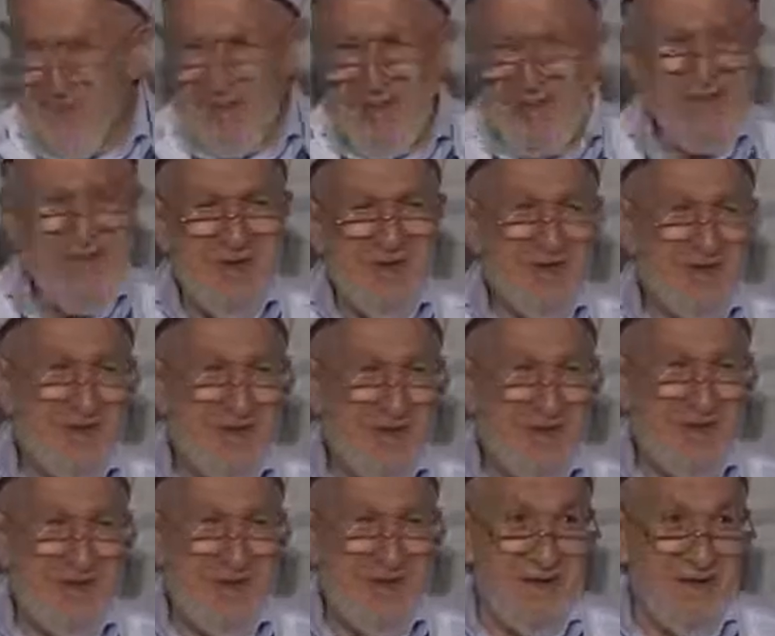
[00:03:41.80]
Evet,
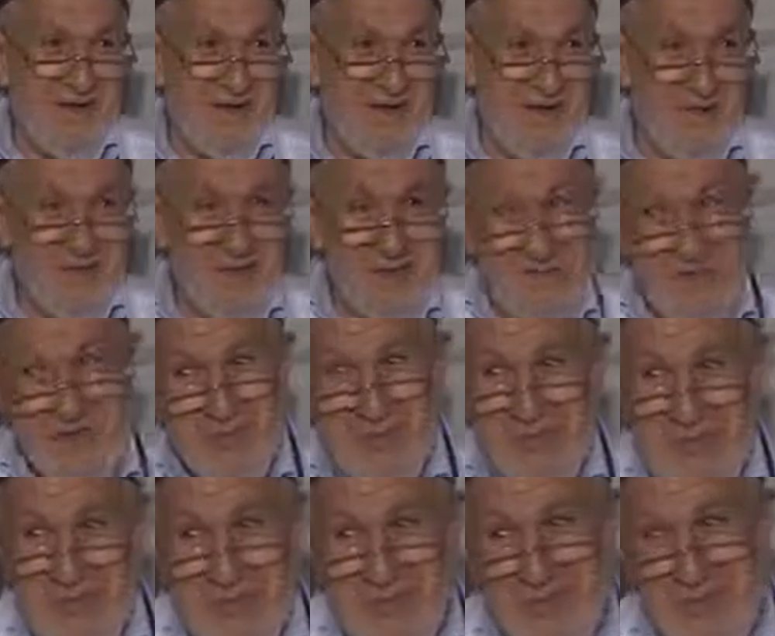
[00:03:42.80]
ha demiş. Bu
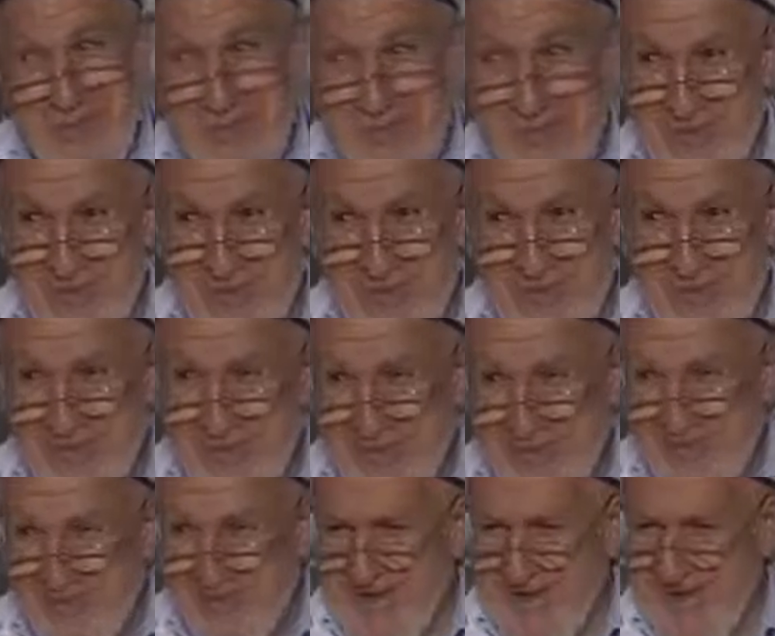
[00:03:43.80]
bana öğretmeye
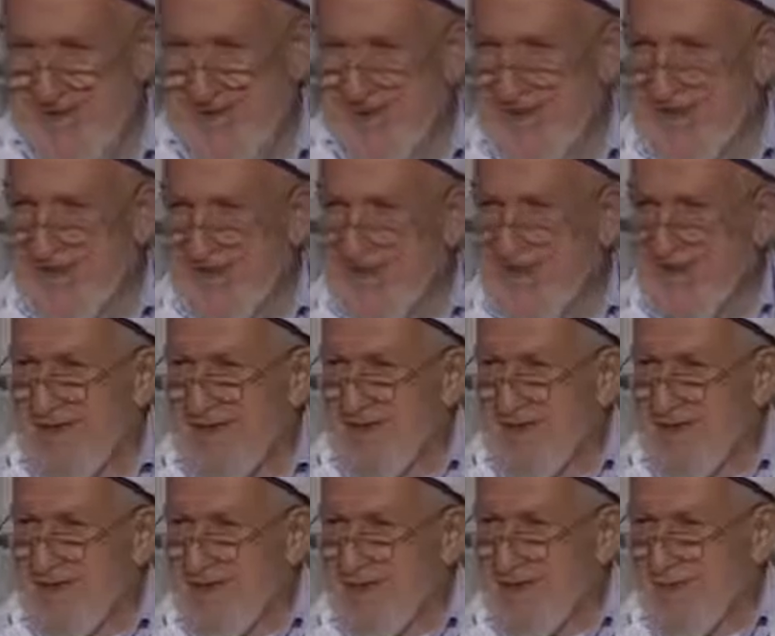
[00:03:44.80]
geldi.
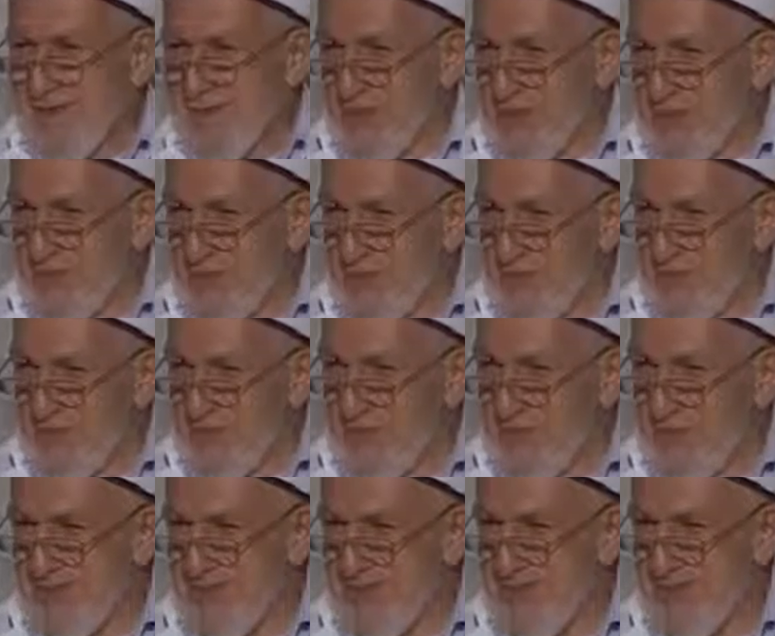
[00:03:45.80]
Toprağı
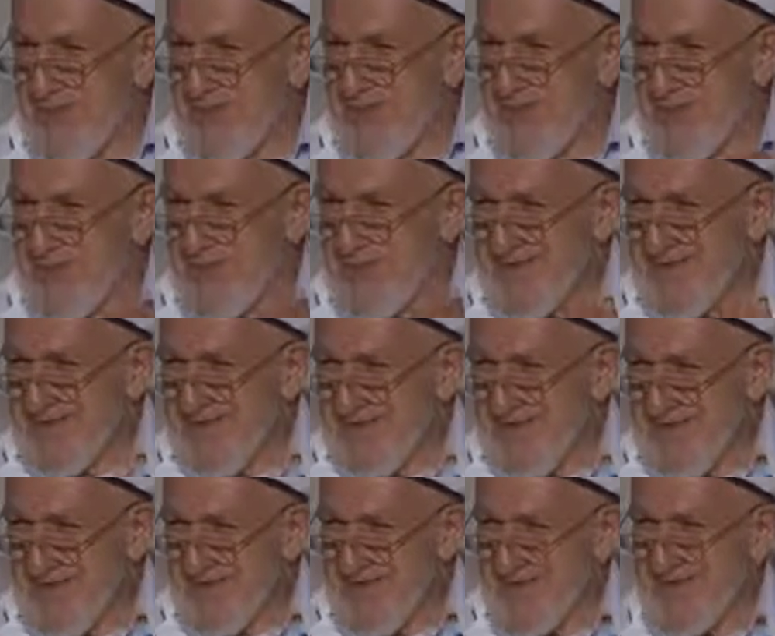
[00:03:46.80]
gazmış,
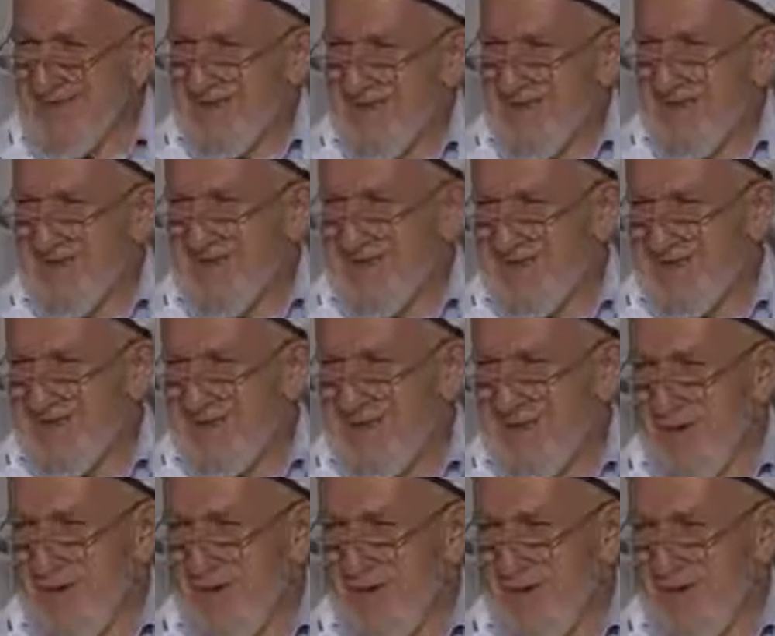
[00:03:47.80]

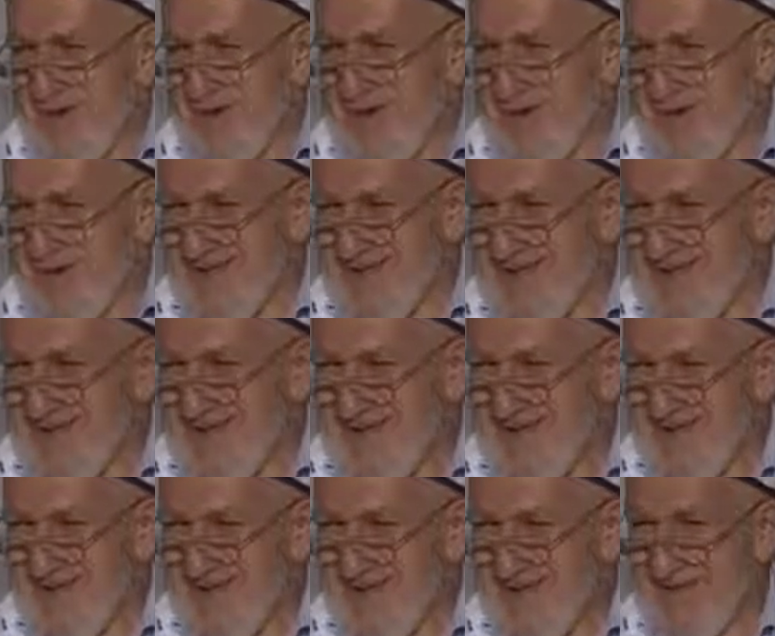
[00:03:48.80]
gömmüş kardeşini.
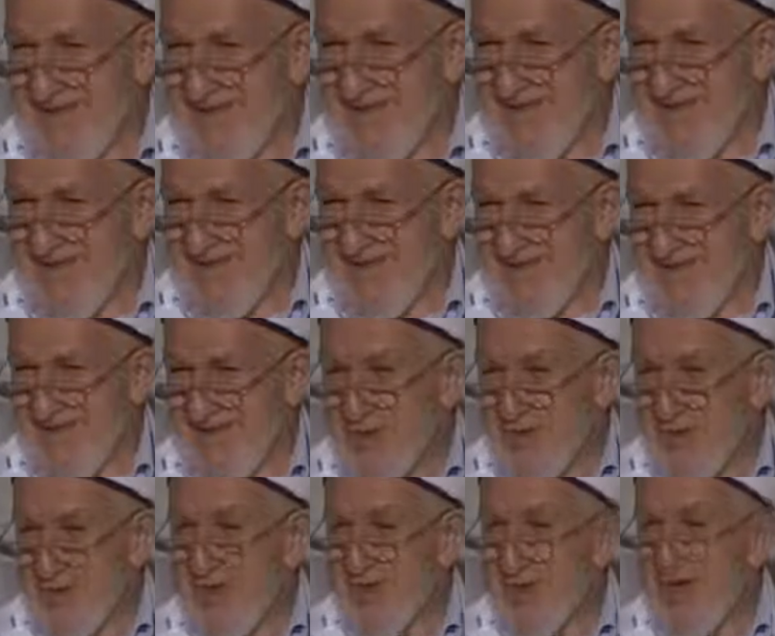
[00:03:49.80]

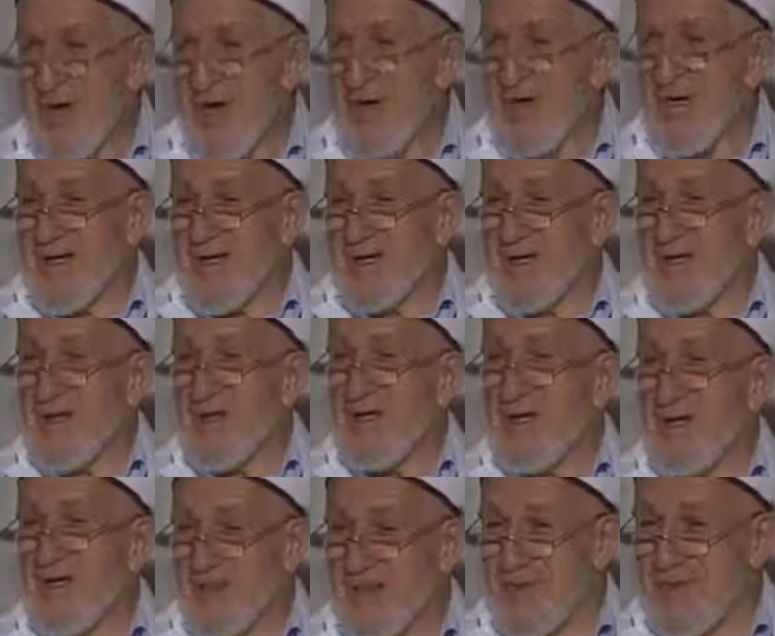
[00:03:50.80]
Onun için gargayı hor
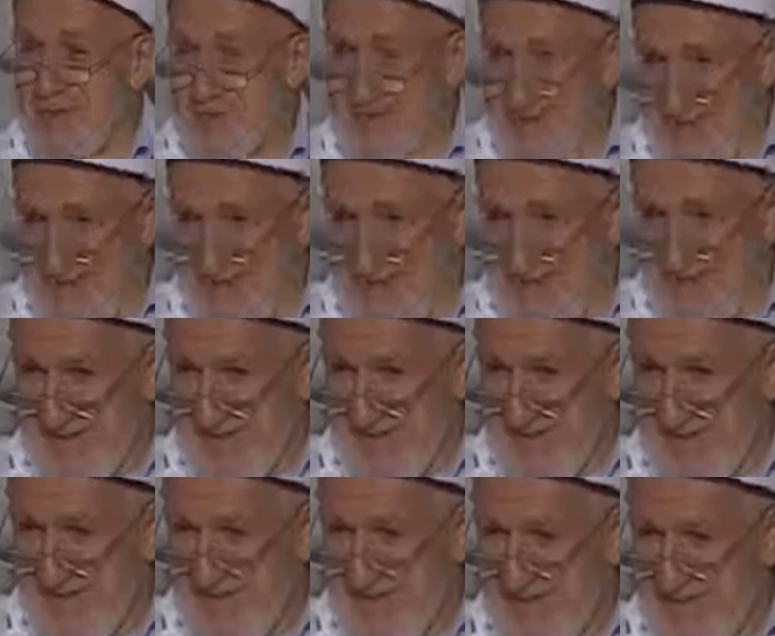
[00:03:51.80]
görmeyeceksin.
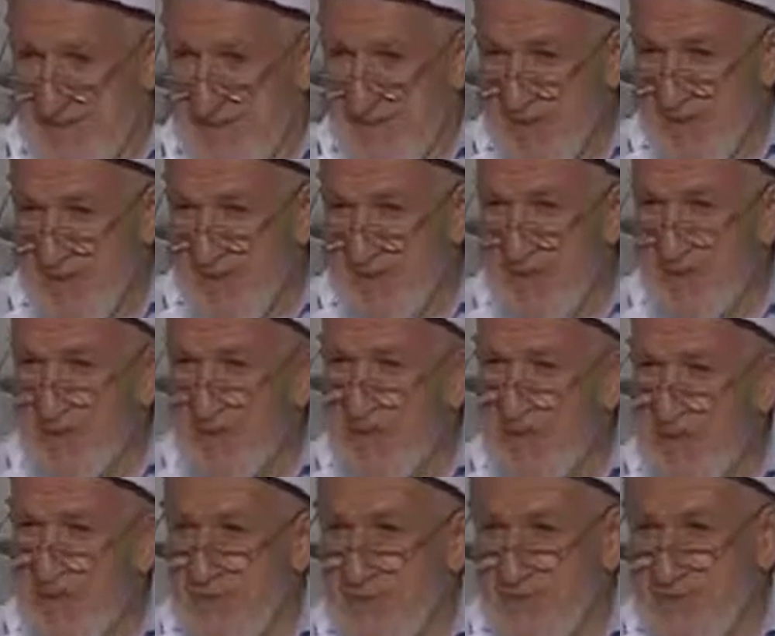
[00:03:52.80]
Bu
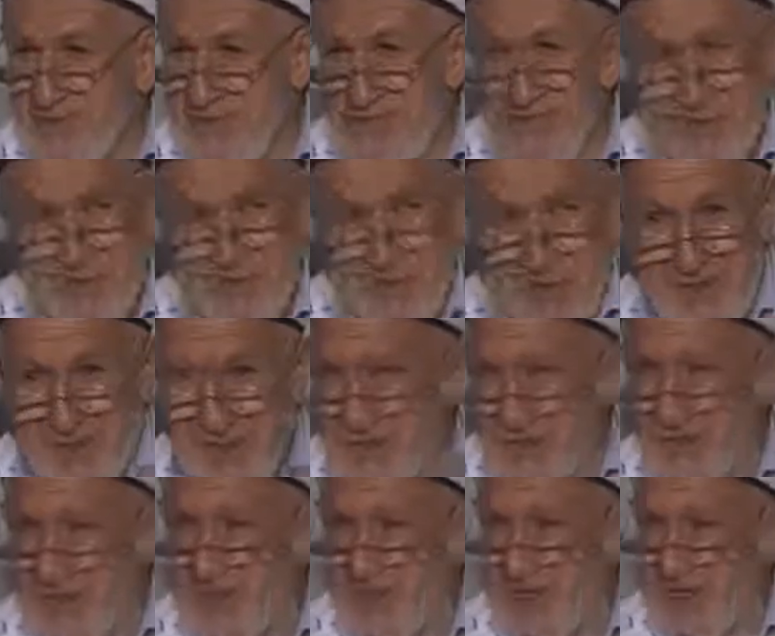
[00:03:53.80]
öğretmeseydi biz
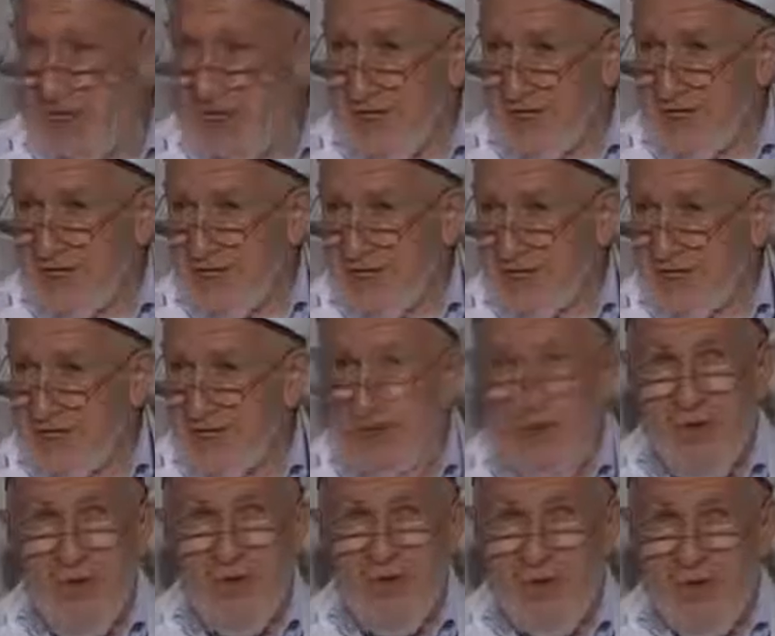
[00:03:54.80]
açıkta kalacaktık,
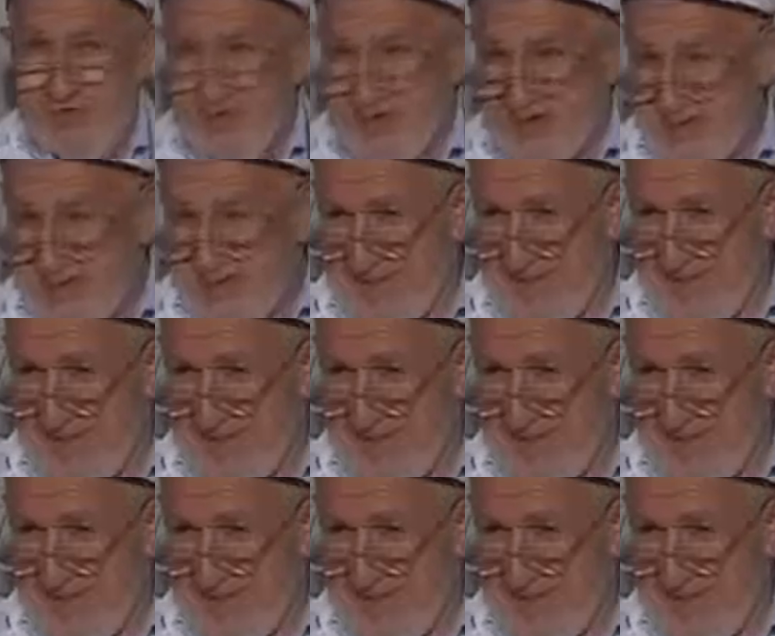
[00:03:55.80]
kokacaktık.